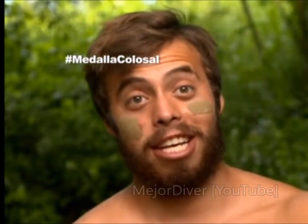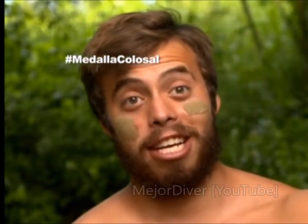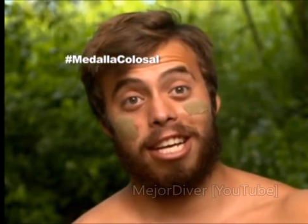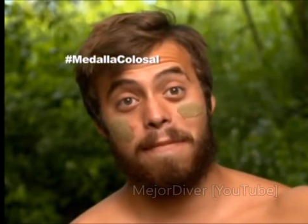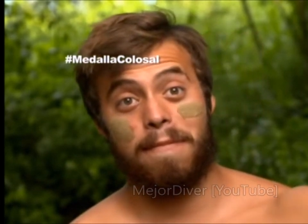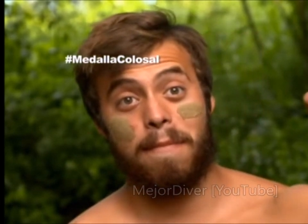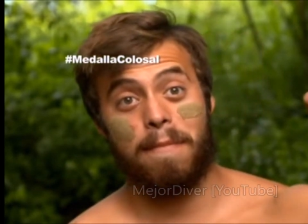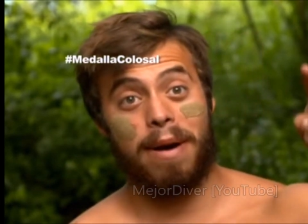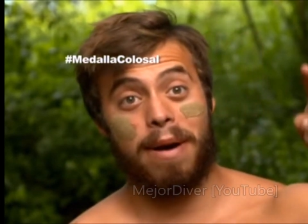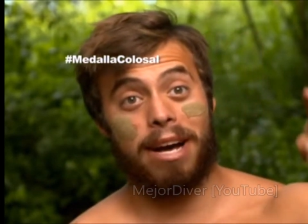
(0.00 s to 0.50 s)

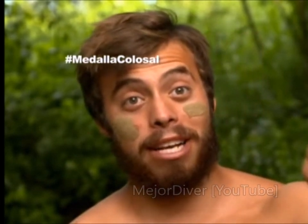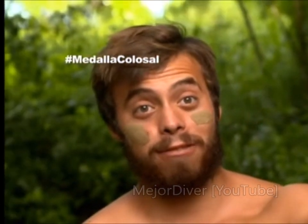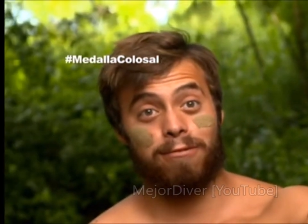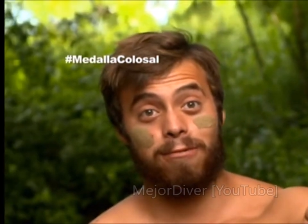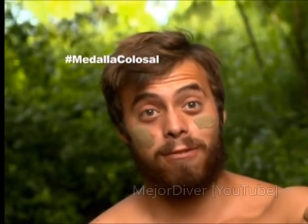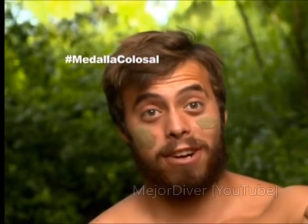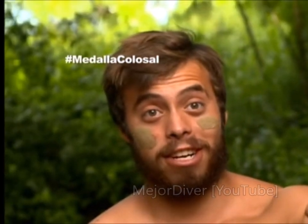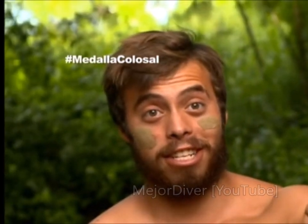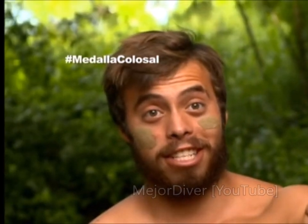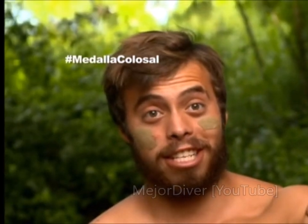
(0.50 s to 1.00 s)
el más
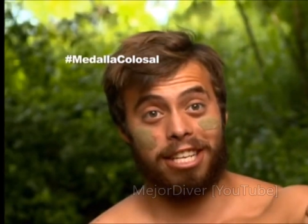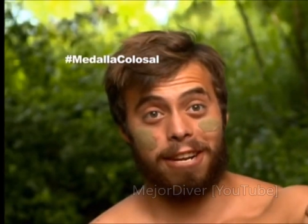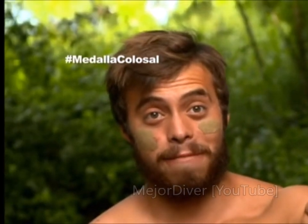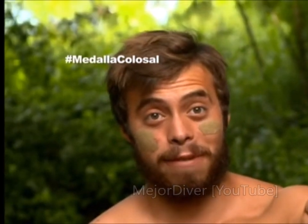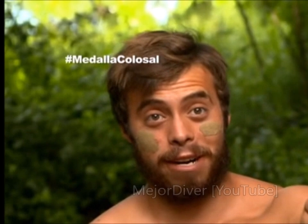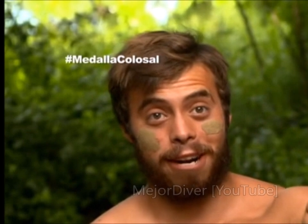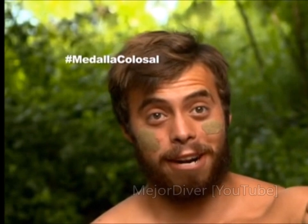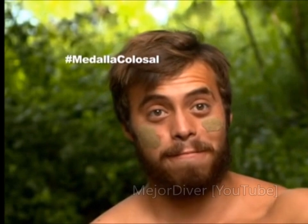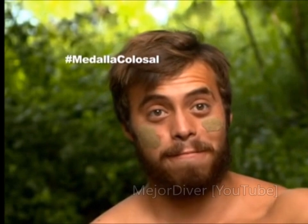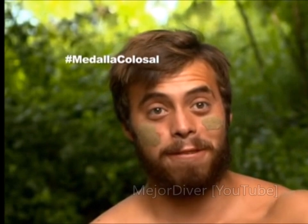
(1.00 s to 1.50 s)
fuerte y el
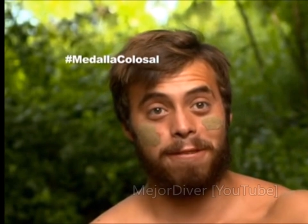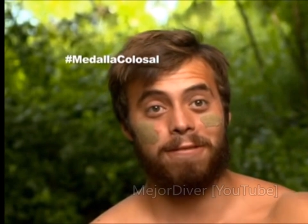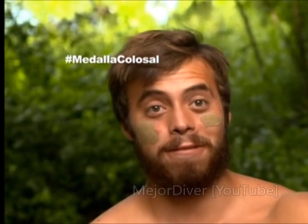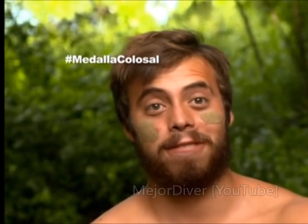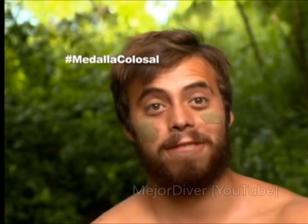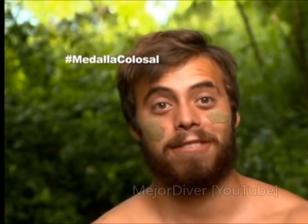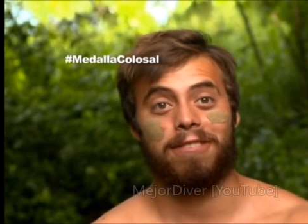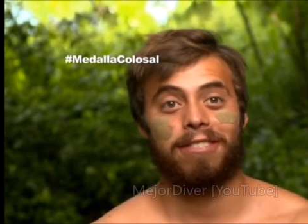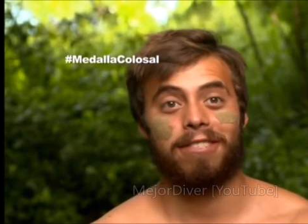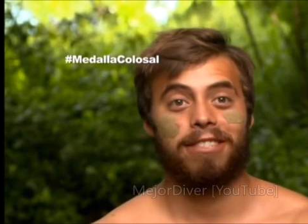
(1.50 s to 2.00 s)
más rápido
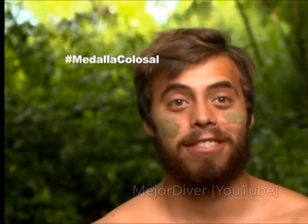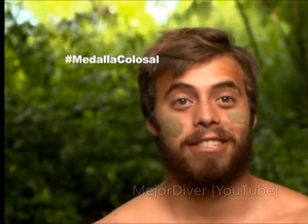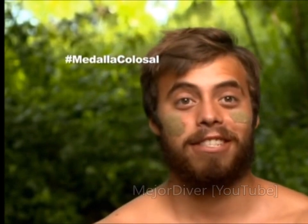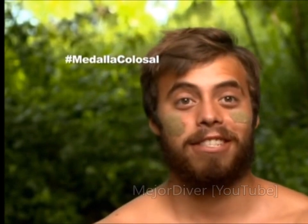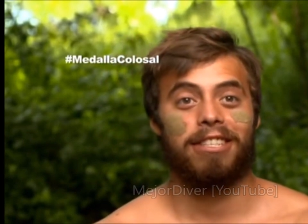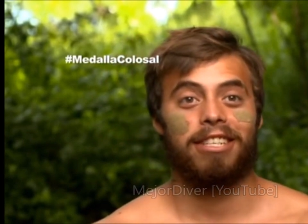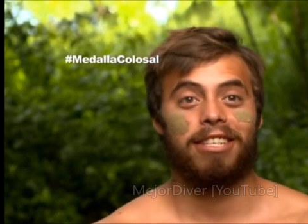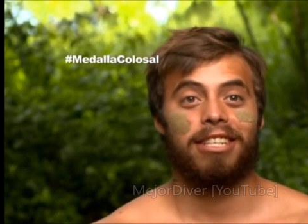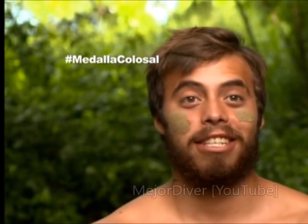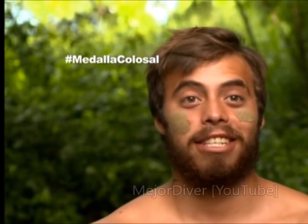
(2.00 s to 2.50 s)

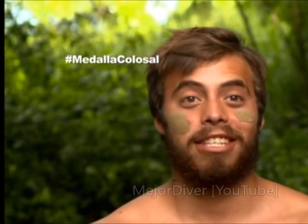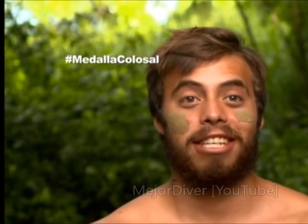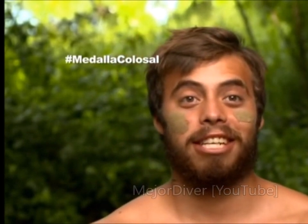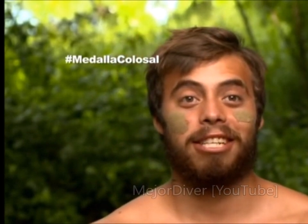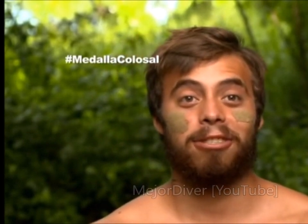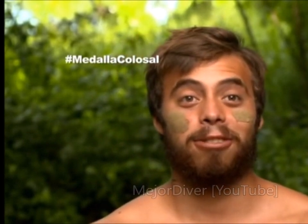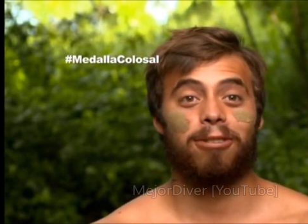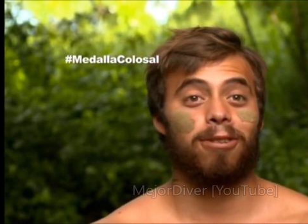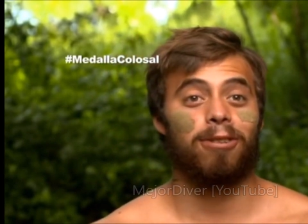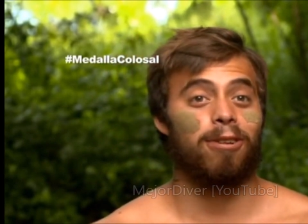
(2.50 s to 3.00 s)

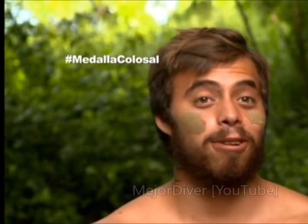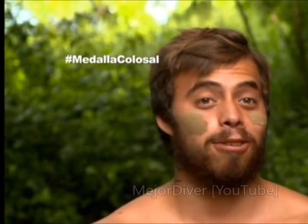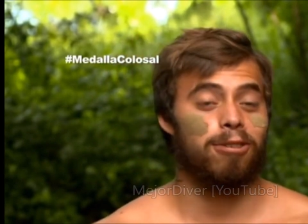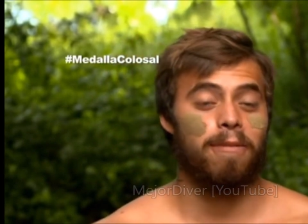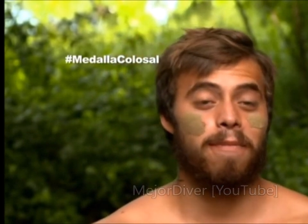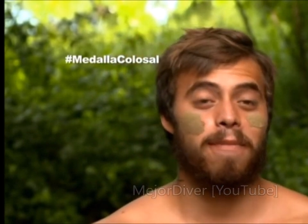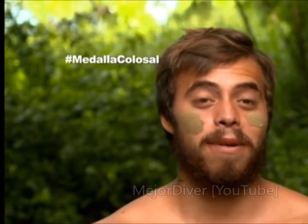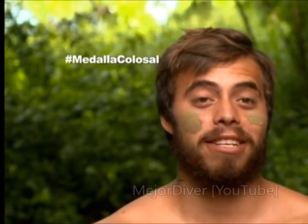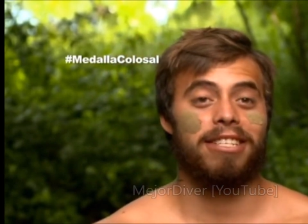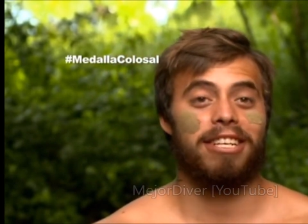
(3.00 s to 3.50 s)
de todos los
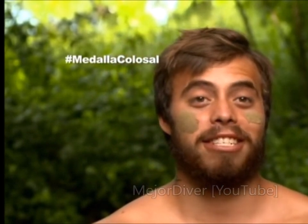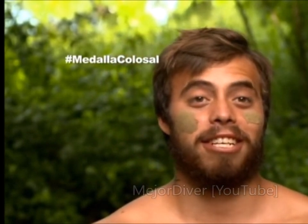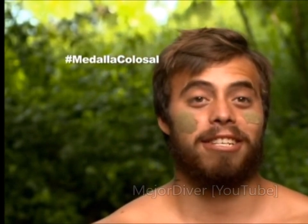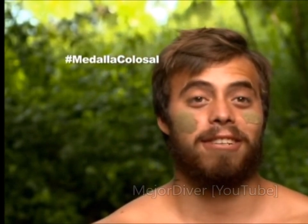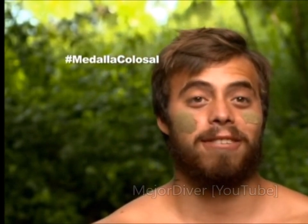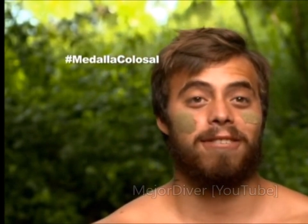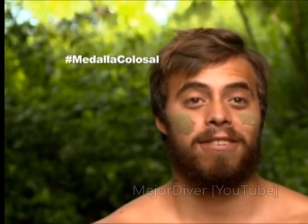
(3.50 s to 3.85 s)
hombres de